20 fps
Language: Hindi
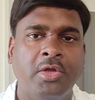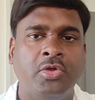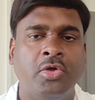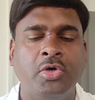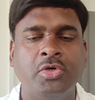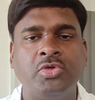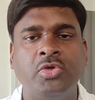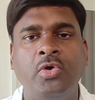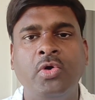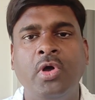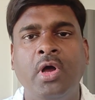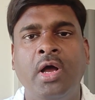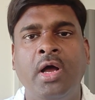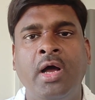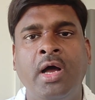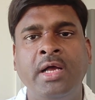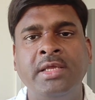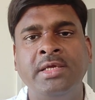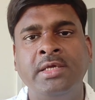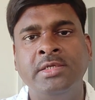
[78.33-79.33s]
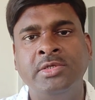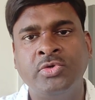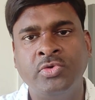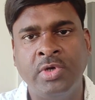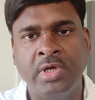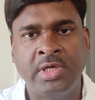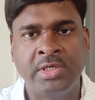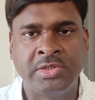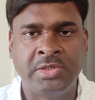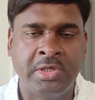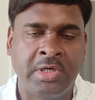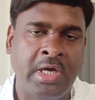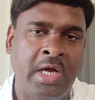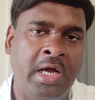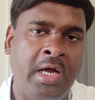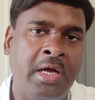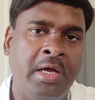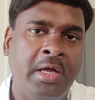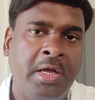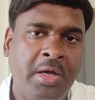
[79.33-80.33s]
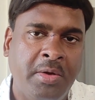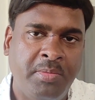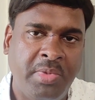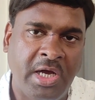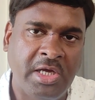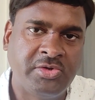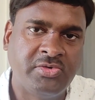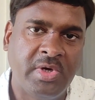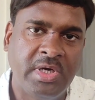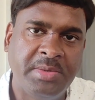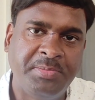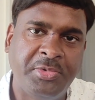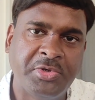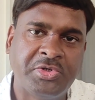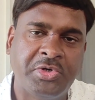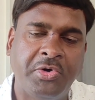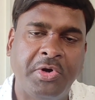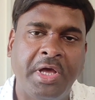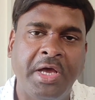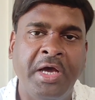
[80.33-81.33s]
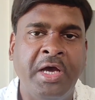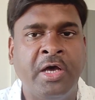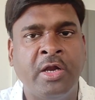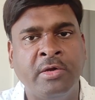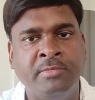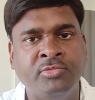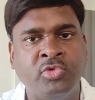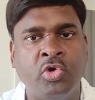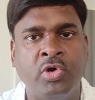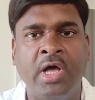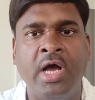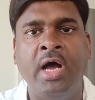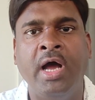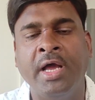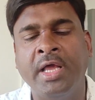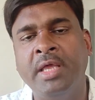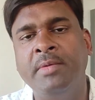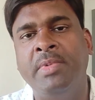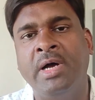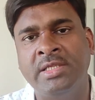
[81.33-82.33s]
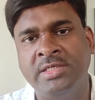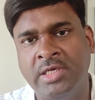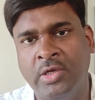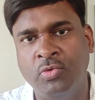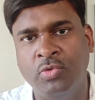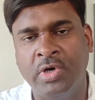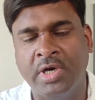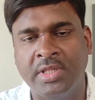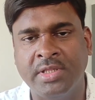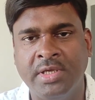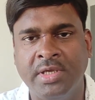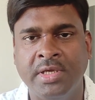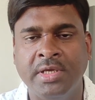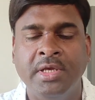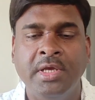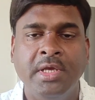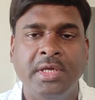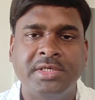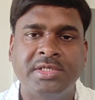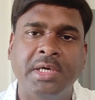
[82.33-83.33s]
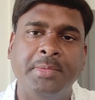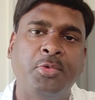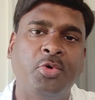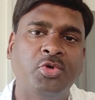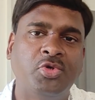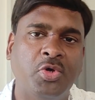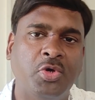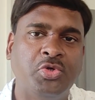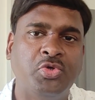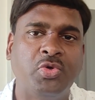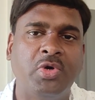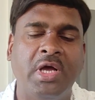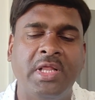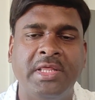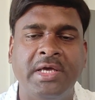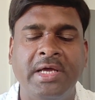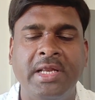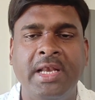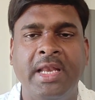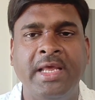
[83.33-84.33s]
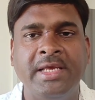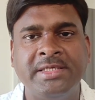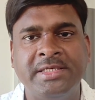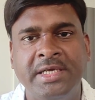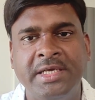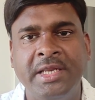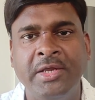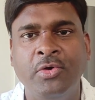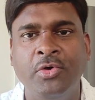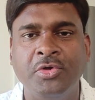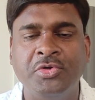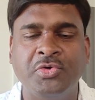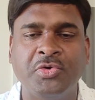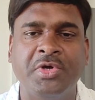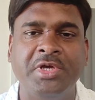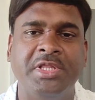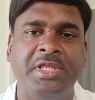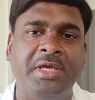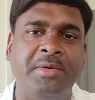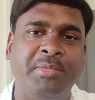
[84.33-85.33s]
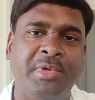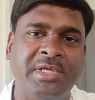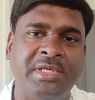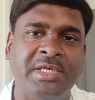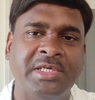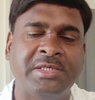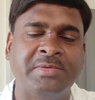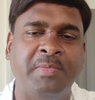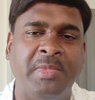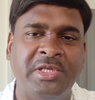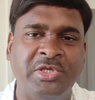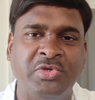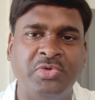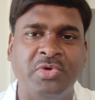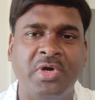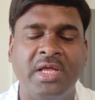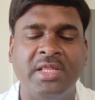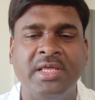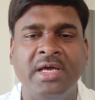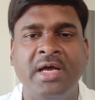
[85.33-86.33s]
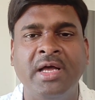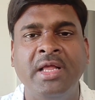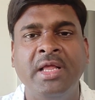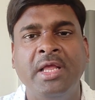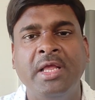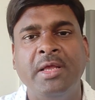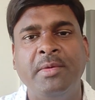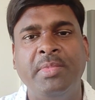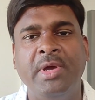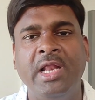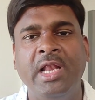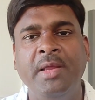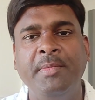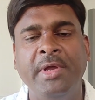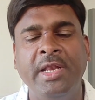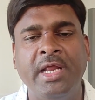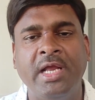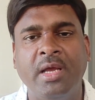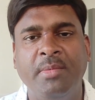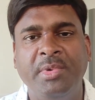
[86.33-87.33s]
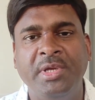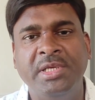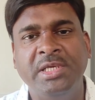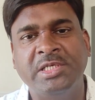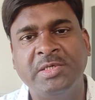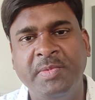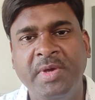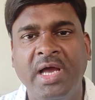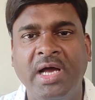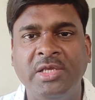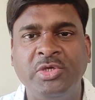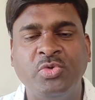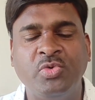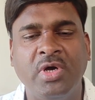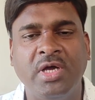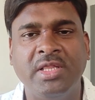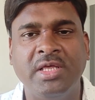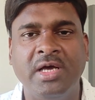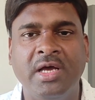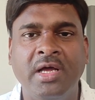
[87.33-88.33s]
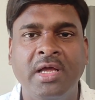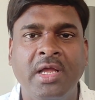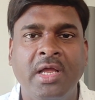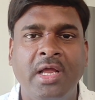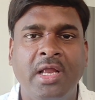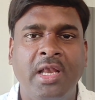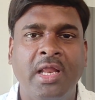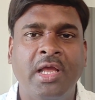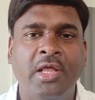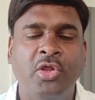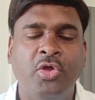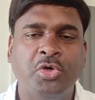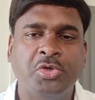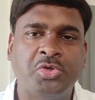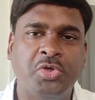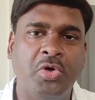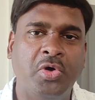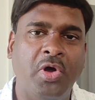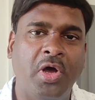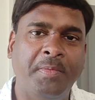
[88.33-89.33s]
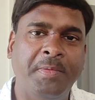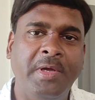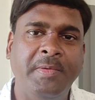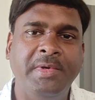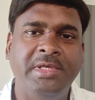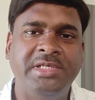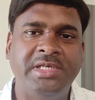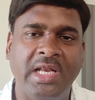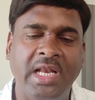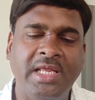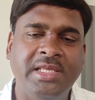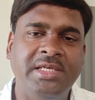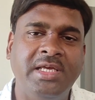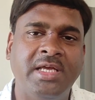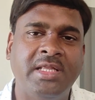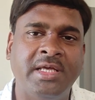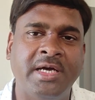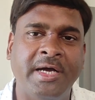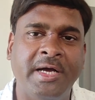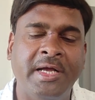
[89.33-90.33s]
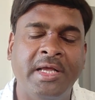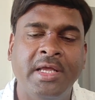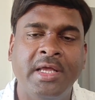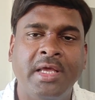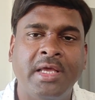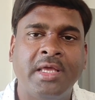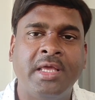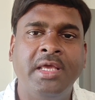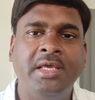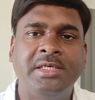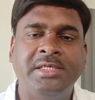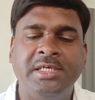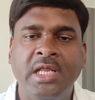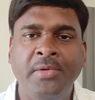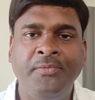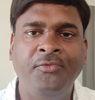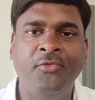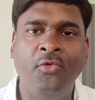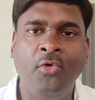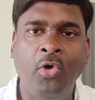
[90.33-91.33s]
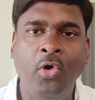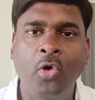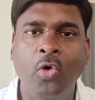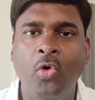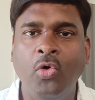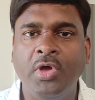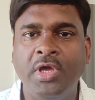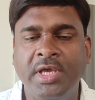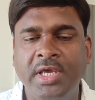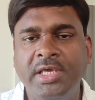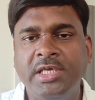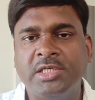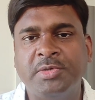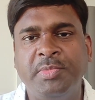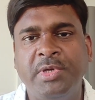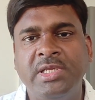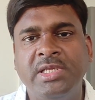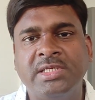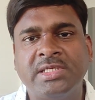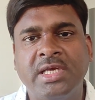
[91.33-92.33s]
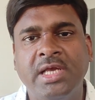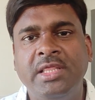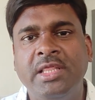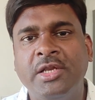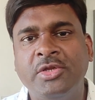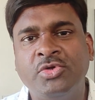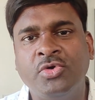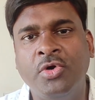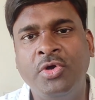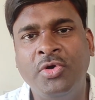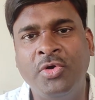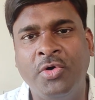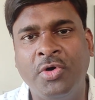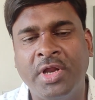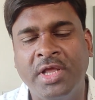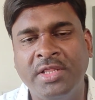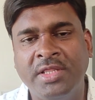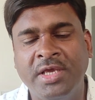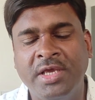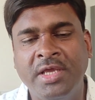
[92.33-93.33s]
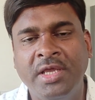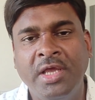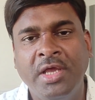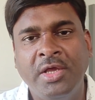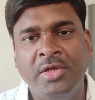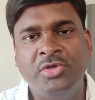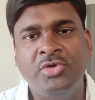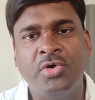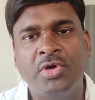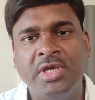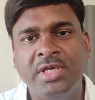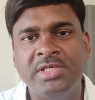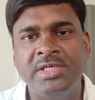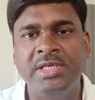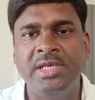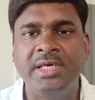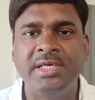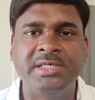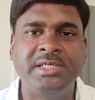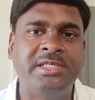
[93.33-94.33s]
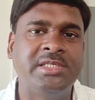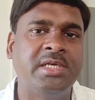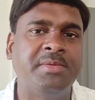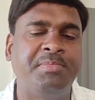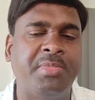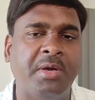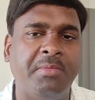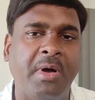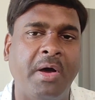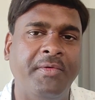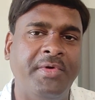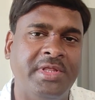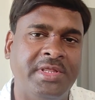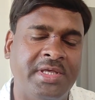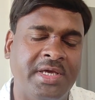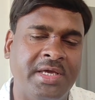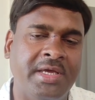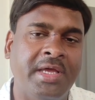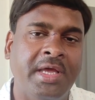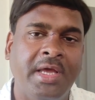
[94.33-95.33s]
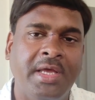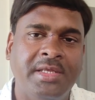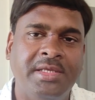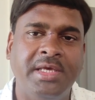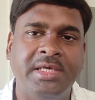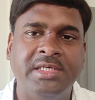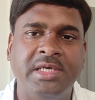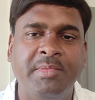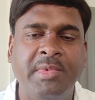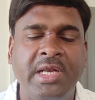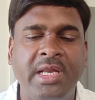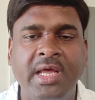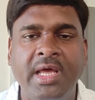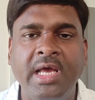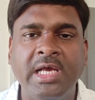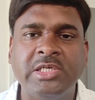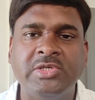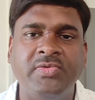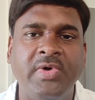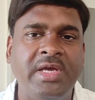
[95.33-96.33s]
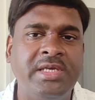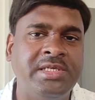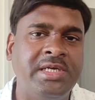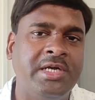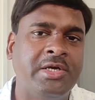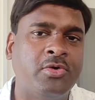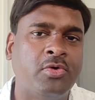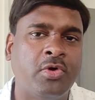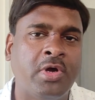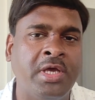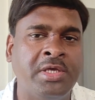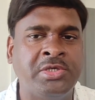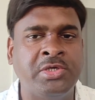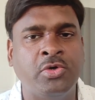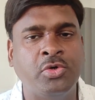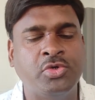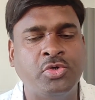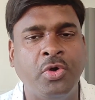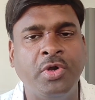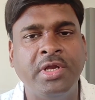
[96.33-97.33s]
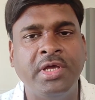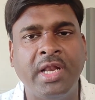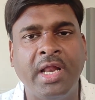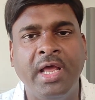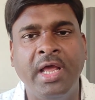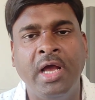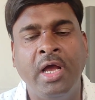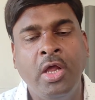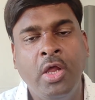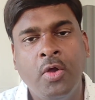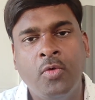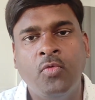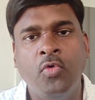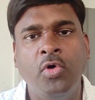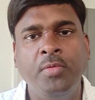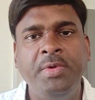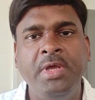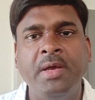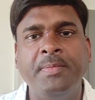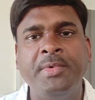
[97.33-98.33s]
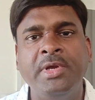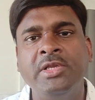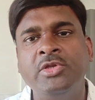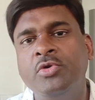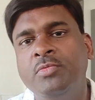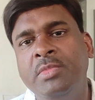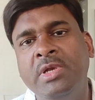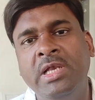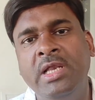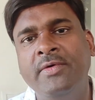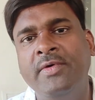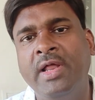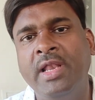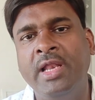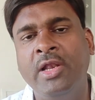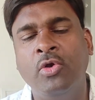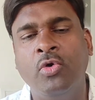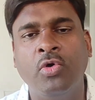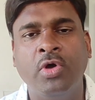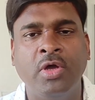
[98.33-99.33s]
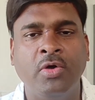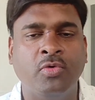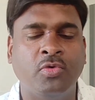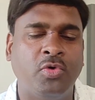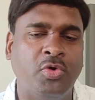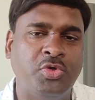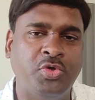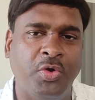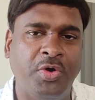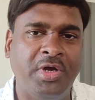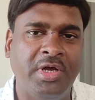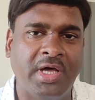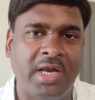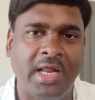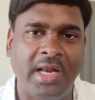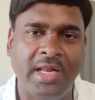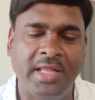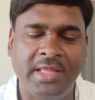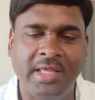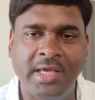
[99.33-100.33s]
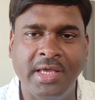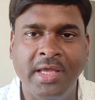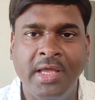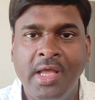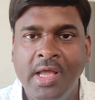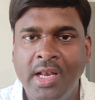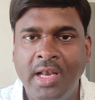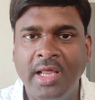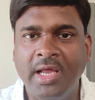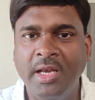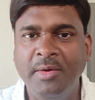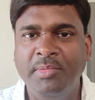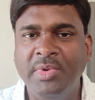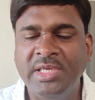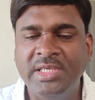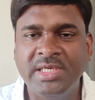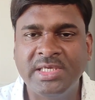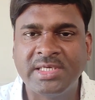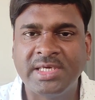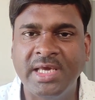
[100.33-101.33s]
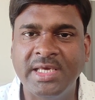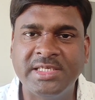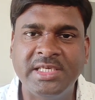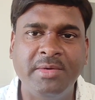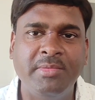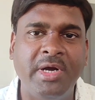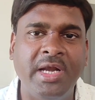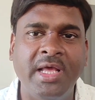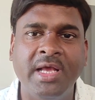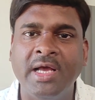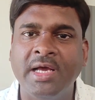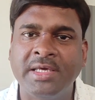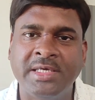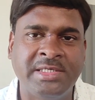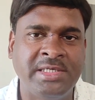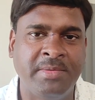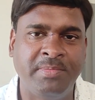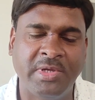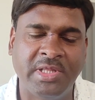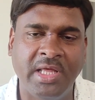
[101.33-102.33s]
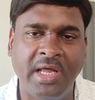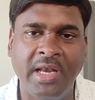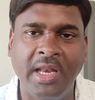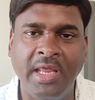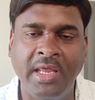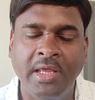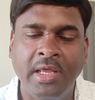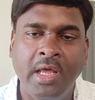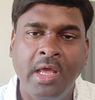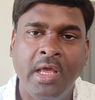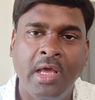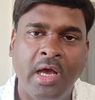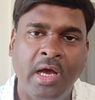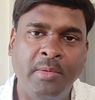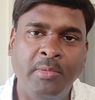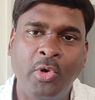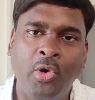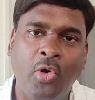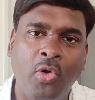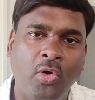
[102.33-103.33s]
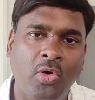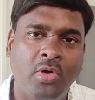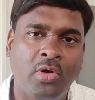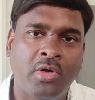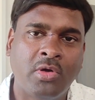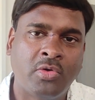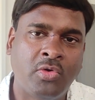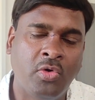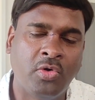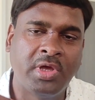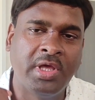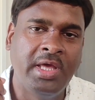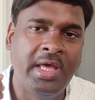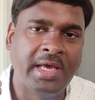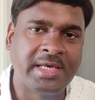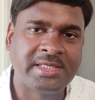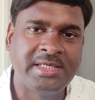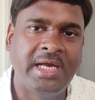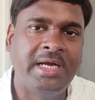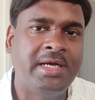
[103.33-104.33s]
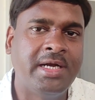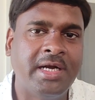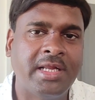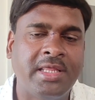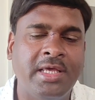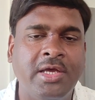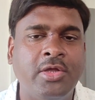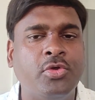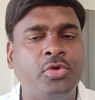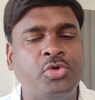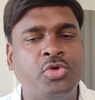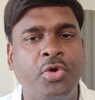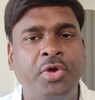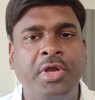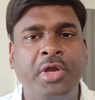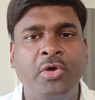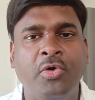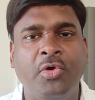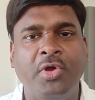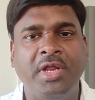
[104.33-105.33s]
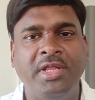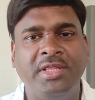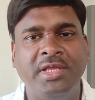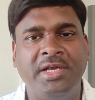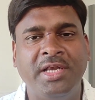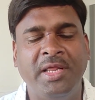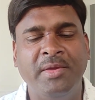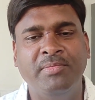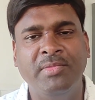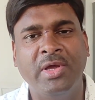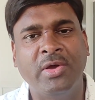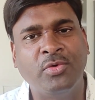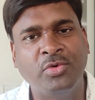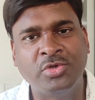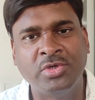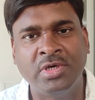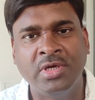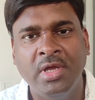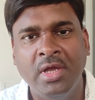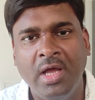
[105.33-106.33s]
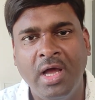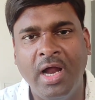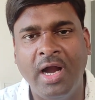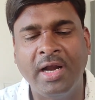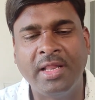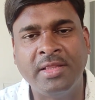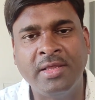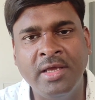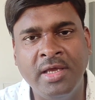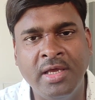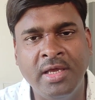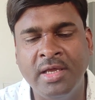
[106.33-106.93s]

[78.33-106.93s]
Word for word: दोस्तों आज अनसुने किस्से का पांचवा एपिसोड है और हम थोड़ा आगे बात चालू करते हैं सब कुछ हो चुका था लेग सेटिंग हो चुकी थी बिजनेस बन चुका था पहले महीने का बिजनेस भी आ चुका था लेकिन दोस्तों अभी भी चैलेंज ये था कि सिर्फ वो लोग ही इस बिजनेस के अंदर ज्वाइन हो रहे थे जो किसी न किसी से प्रभावित थे जैसे मैंने एक्स वाई जेड को किसी को ज्वाइन कराया वो भी अपने जो मिलने वाले लोग हैं उनको ज्वाइन करा रहे थे लेकिन बिजनेस कैसे बढ़ेगा किसे पता नहीं हम लोग क्योंकि एक्साइटेड थे तो ज्वाइनिंग हो रही थी टीम में कुछ आठ